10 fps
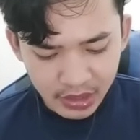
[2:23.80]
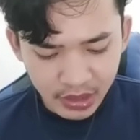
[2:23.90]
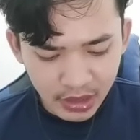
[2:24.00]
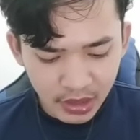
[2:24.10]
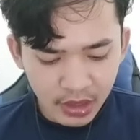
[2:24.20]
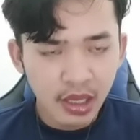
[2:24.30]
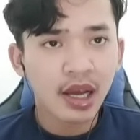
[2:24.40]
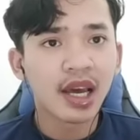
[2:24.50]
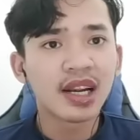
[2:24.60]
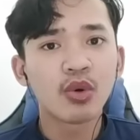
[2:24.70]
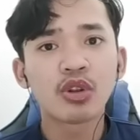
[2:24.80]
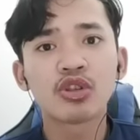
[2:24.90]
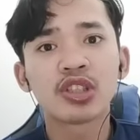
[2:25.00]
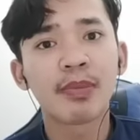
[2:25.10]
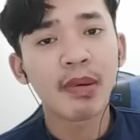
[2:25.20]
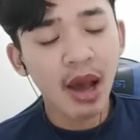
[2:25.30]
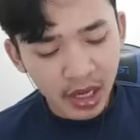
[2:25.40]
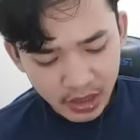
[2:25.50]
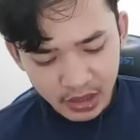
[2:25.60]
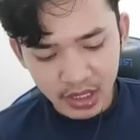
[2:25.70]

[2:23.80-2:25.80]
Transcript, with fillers: guys. Karena gue tuh capek banget